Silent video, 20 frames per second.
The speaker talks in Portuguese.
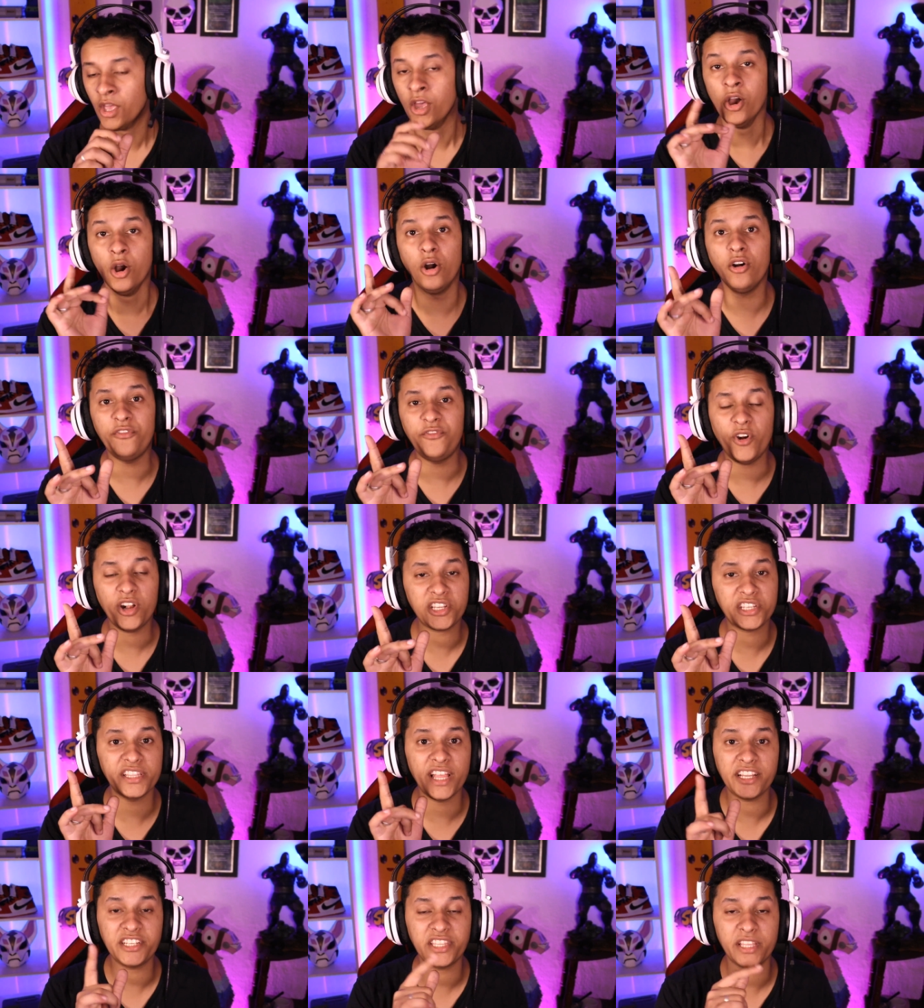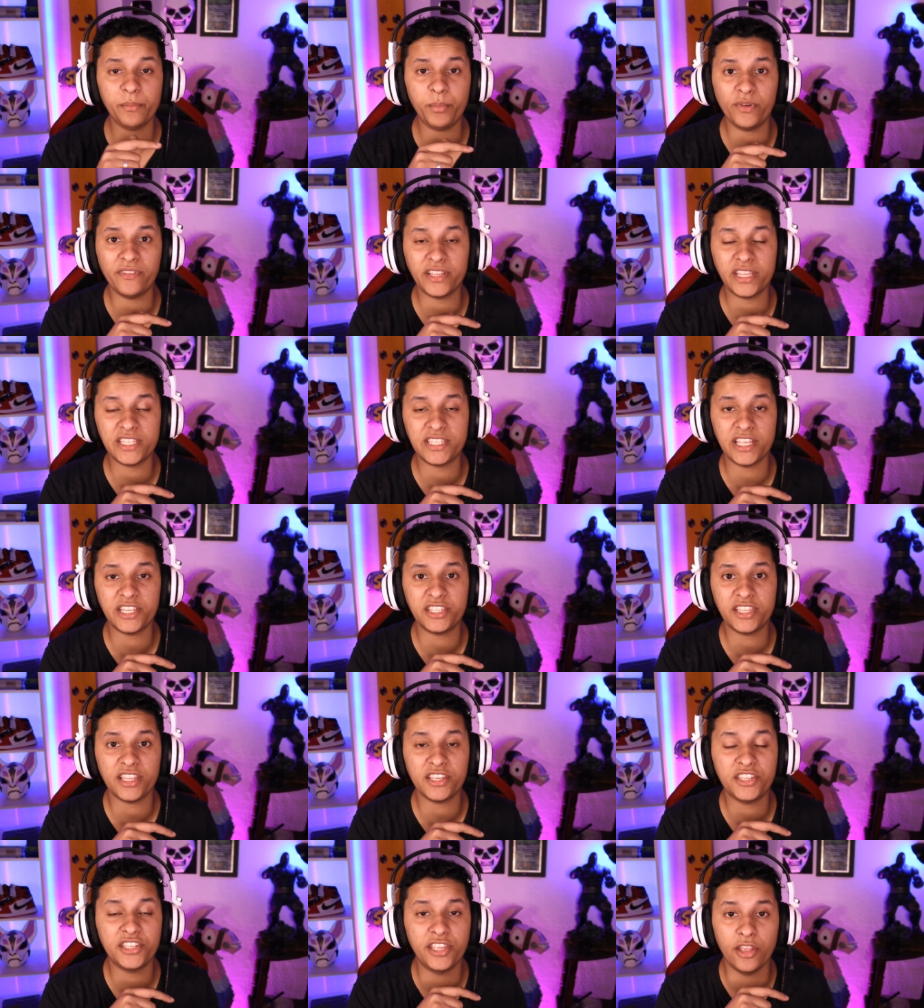O Fortnite Tempo 7 está
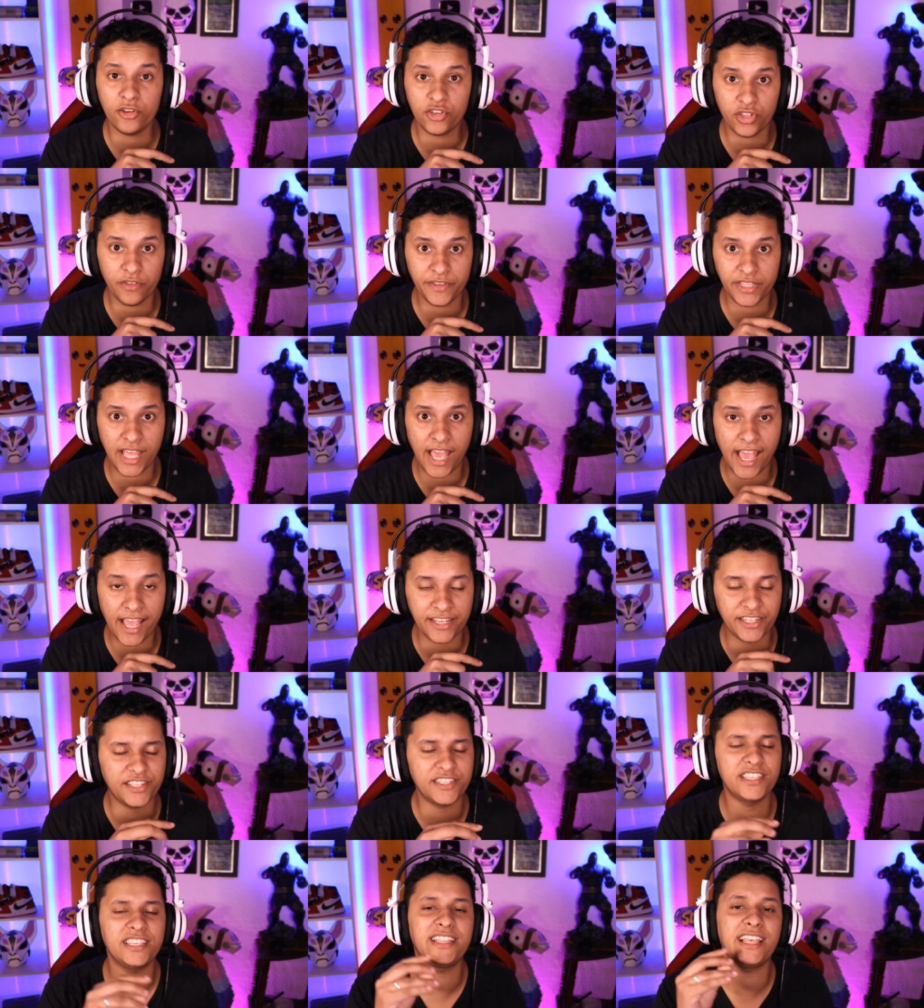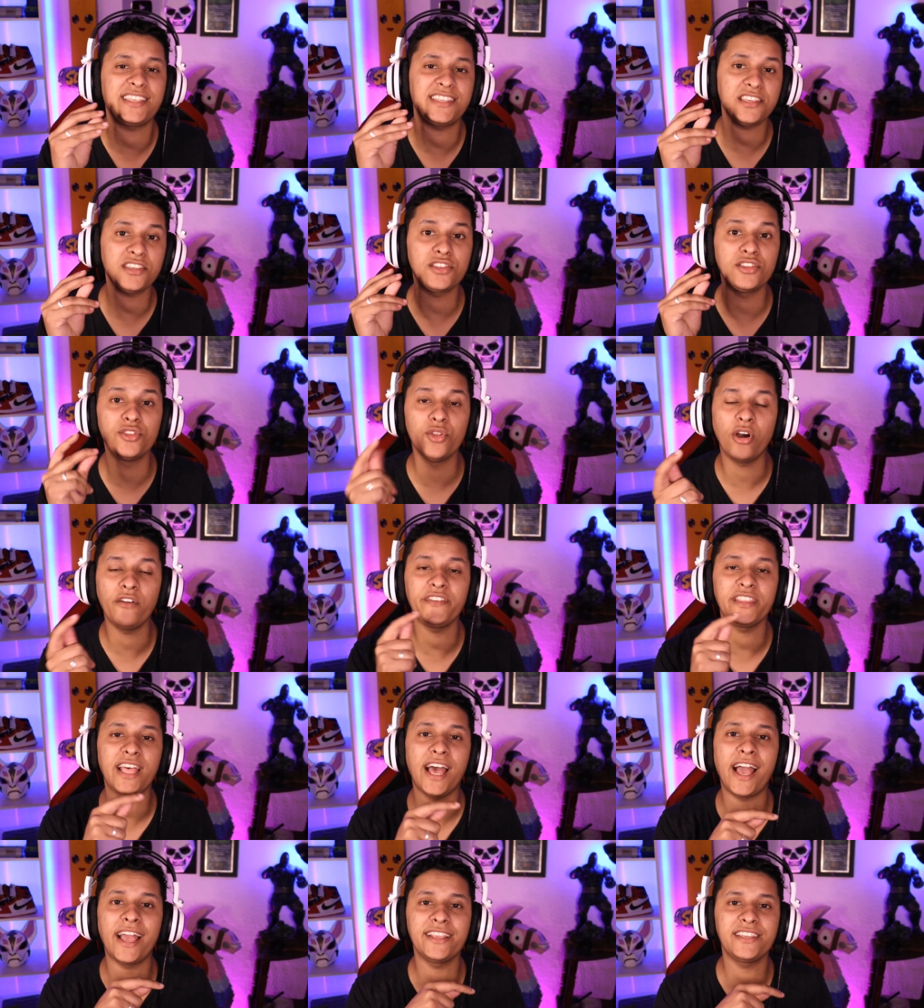cheio de novidades E dessas
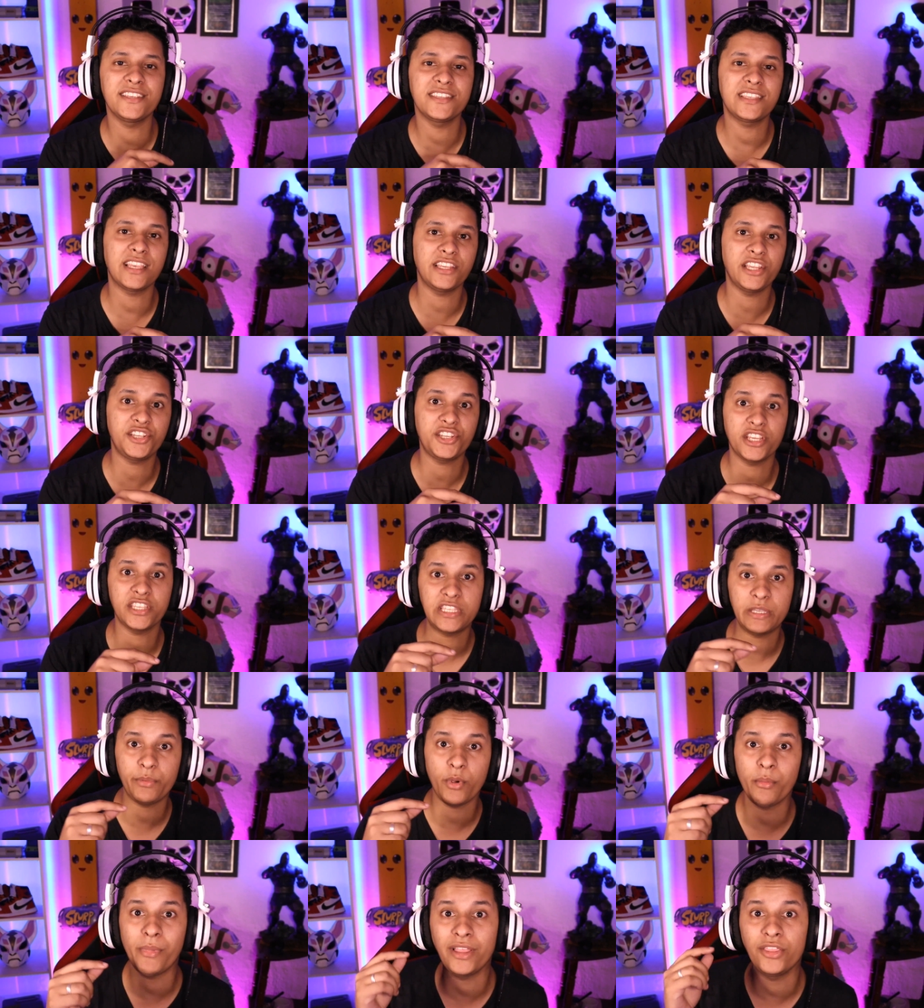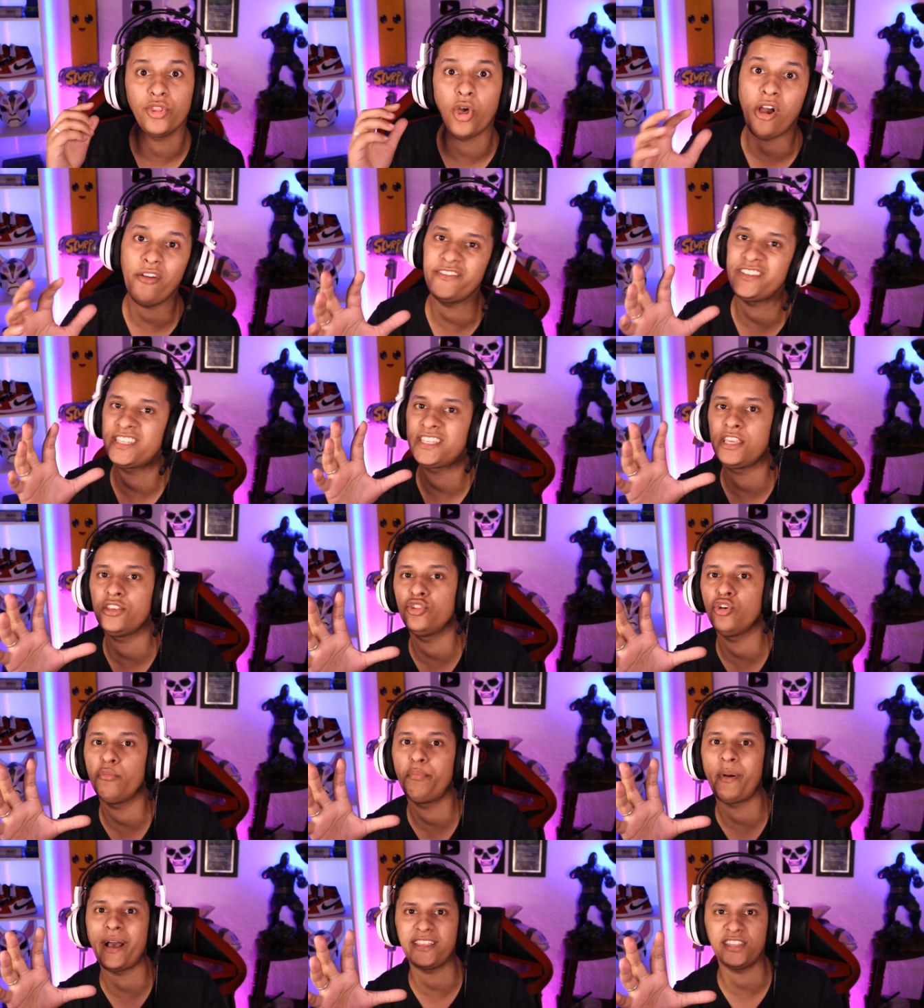novidades a gente recebeu uma nova skin do
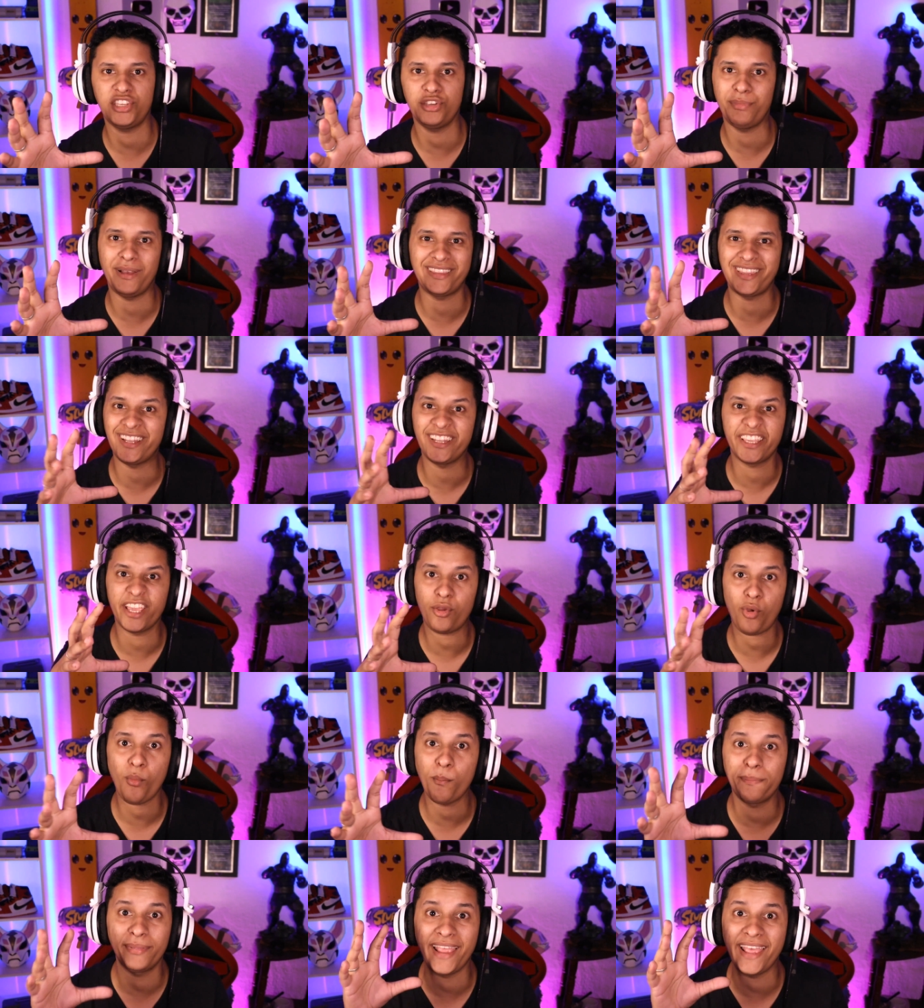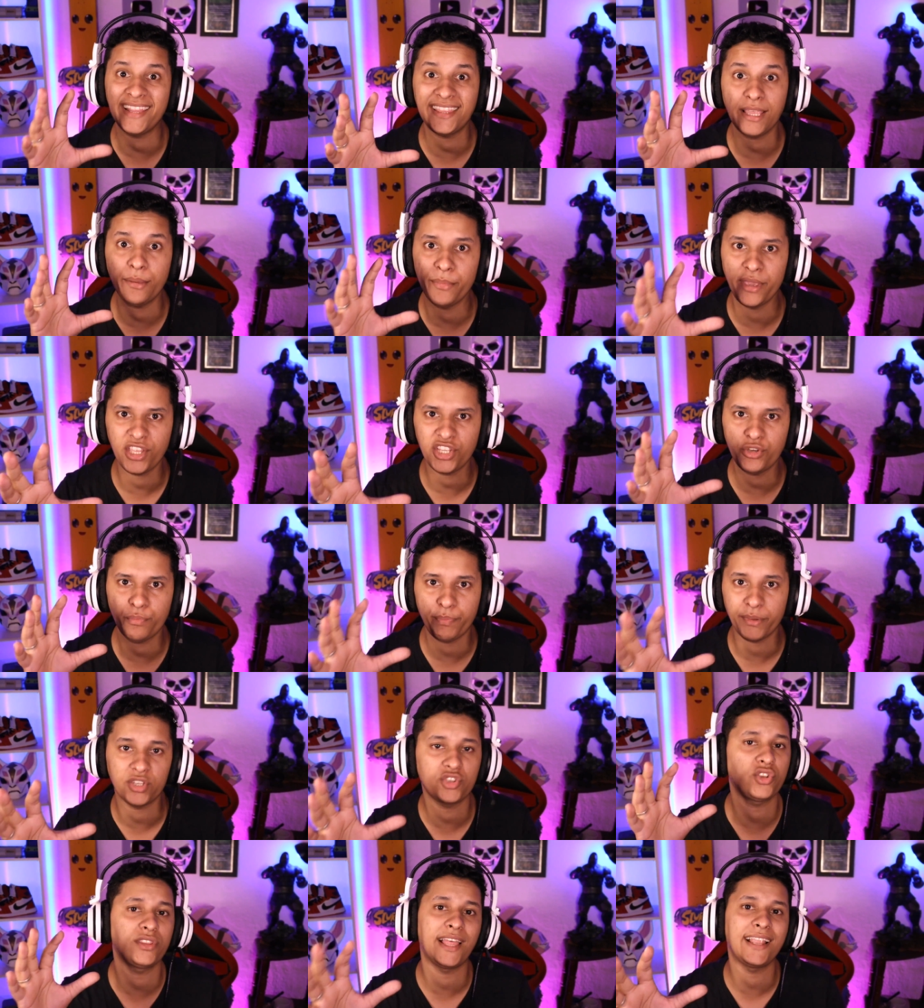passo de batalha que é completamente
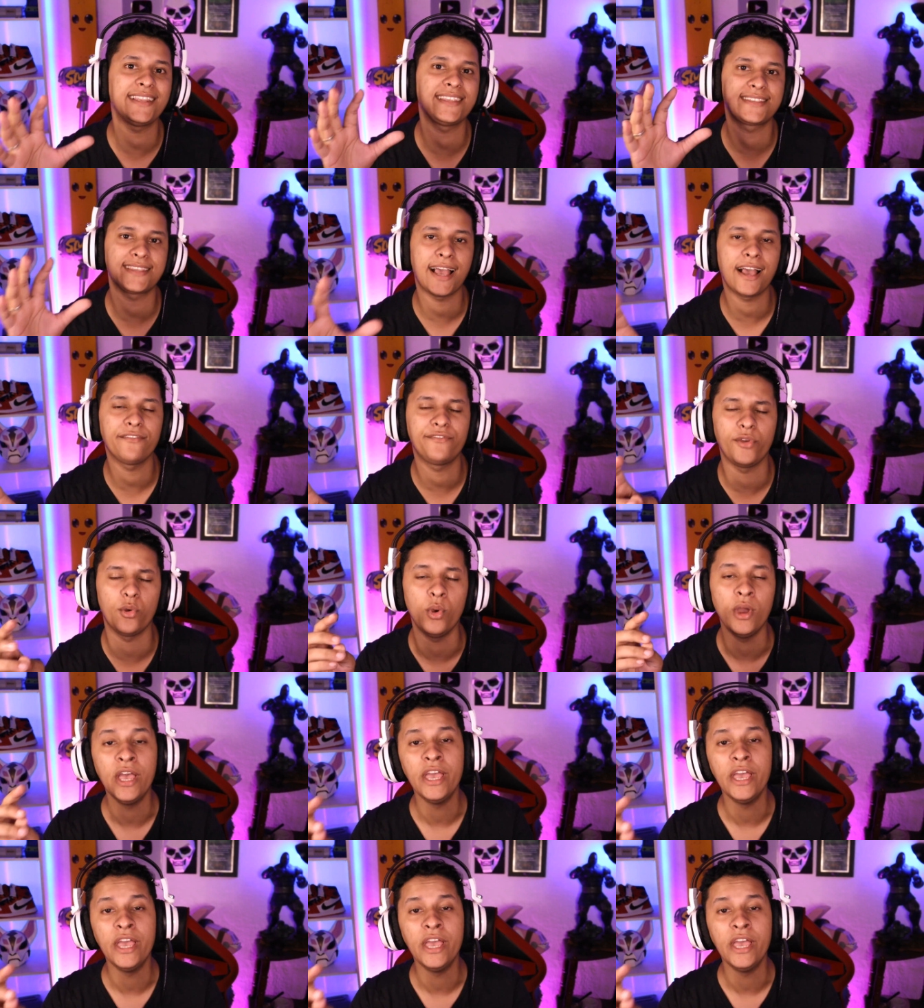personalizável